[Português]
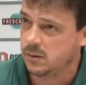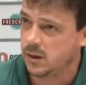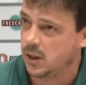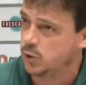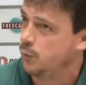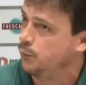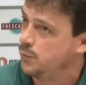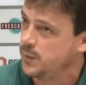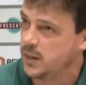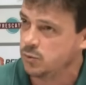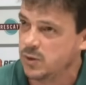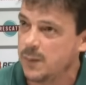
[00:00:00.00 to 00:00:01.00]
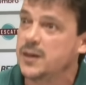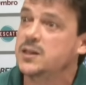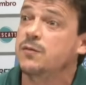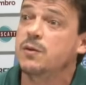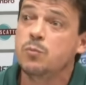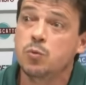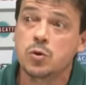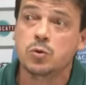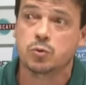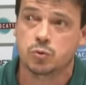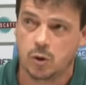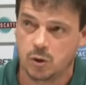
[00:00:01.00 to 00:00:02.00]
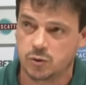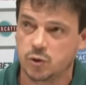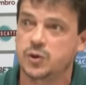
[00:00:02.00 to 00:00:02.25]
Em relação ao Fluminense, não dá mais. Teve muitos jogos.